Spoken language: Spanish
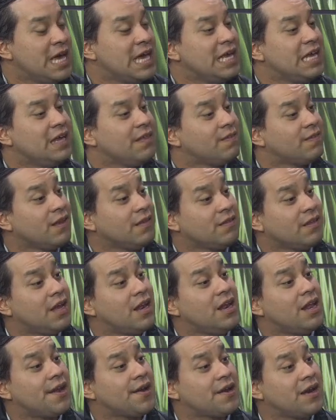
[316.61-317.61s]
y entender
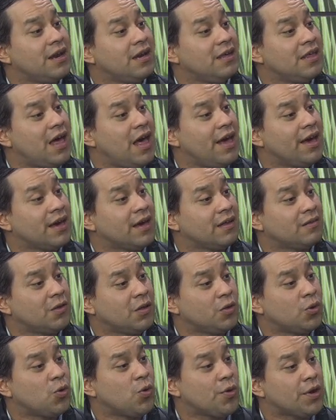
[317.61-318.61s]
las realidades que
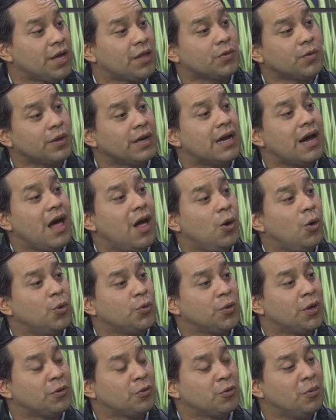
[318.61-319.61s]
están ocurriendo en cada
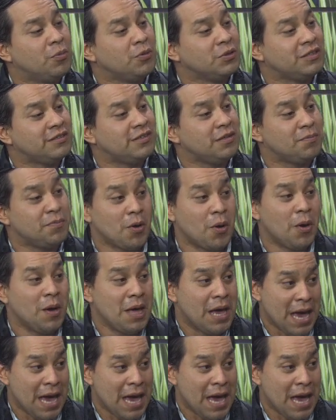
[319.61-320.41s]
uno de estos municipios,